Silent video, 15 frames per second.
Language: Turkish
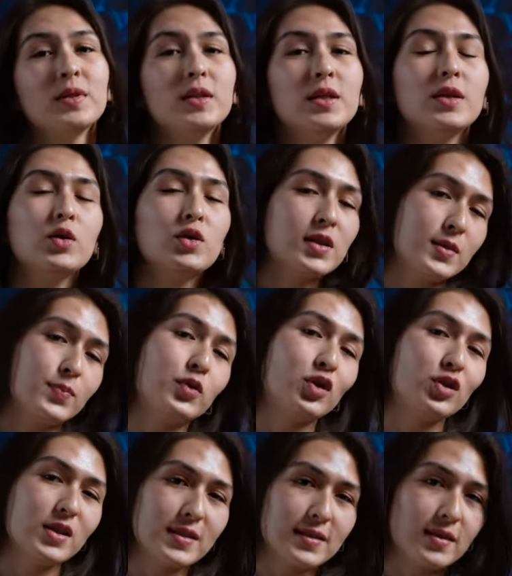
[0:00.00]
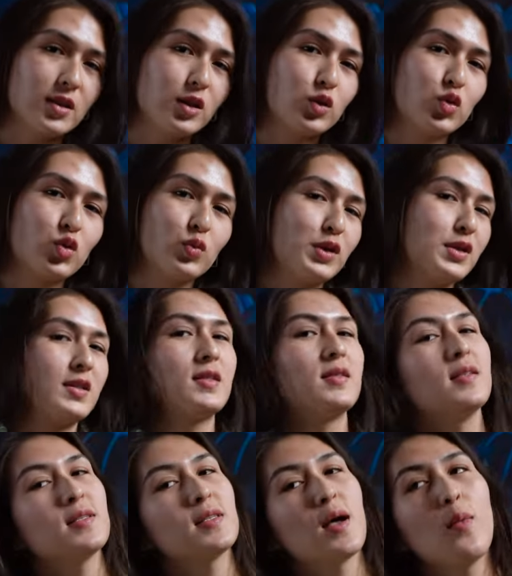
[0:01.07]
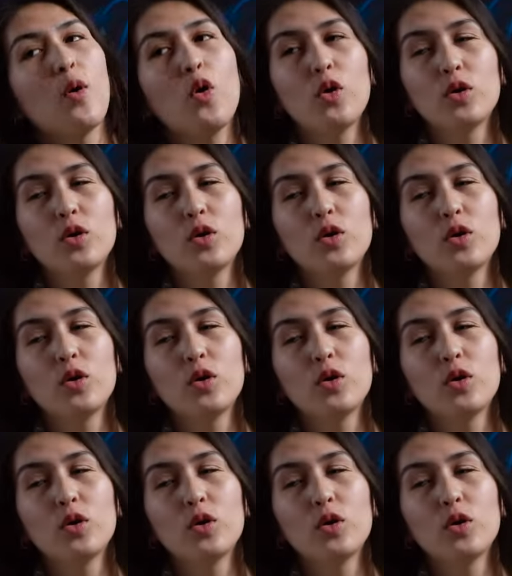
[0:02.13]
e, protez tırnak uzmanısınız ama